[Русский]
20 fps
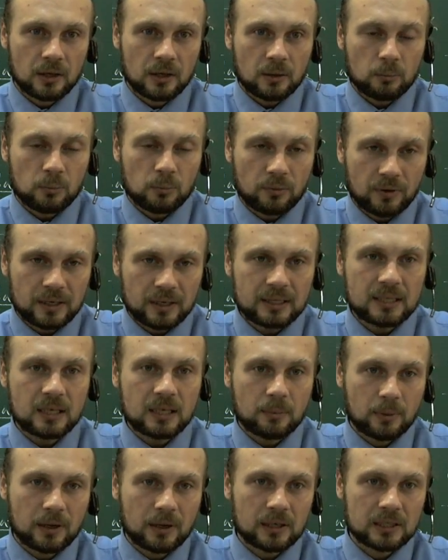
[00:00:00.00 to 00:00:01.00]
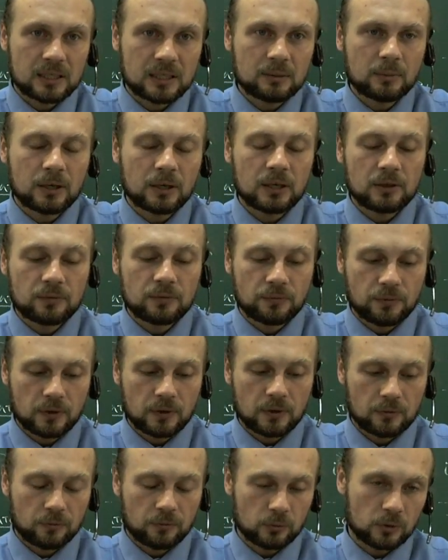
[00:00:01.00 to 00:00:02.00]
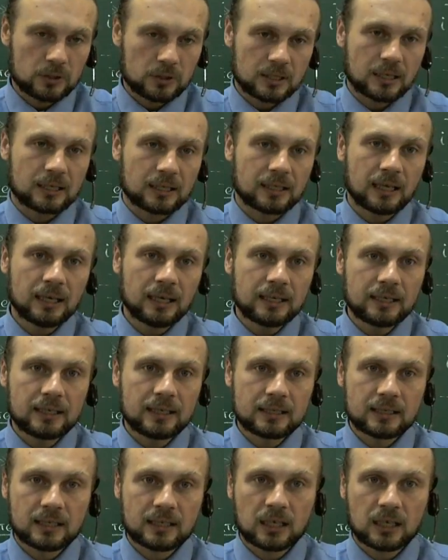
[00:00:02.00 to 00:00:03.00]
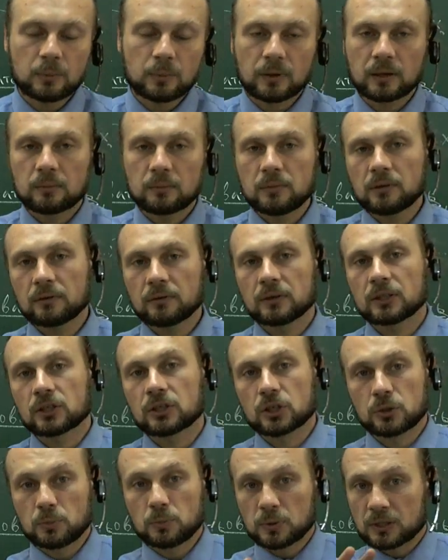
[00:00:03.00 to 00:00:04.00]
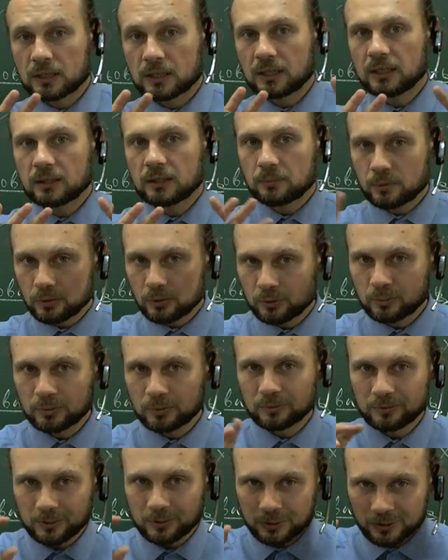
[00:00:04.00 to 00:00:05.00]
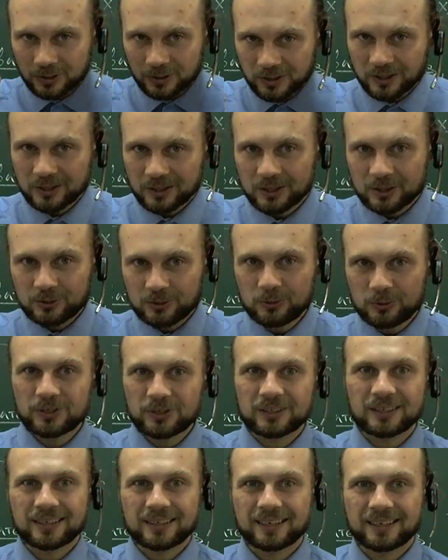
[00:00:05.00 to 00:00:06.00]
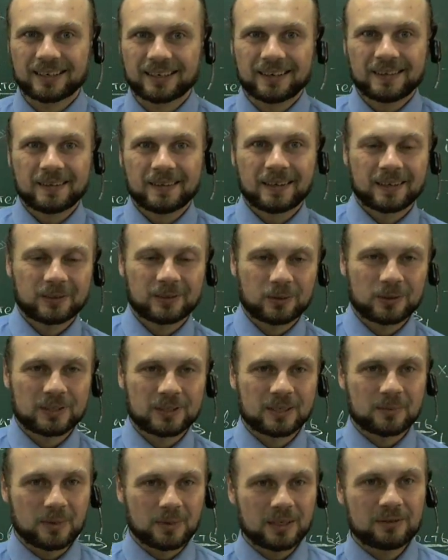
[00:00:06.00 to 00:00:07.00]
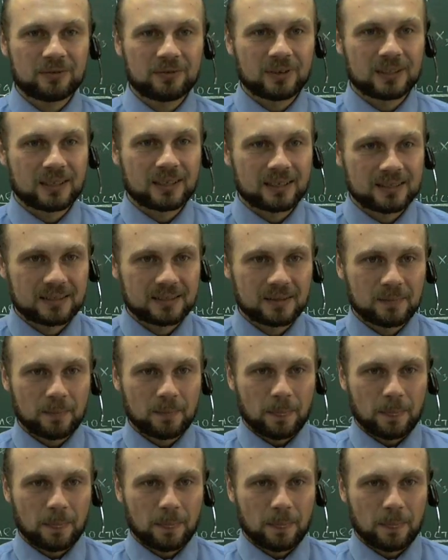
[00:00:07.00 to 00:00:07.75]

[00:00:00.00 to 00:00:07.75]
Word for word: Бывает необходимо, и в функциональных языках программирования даже специальные придуман Вот штучка такая, которая занимается фильтрацией.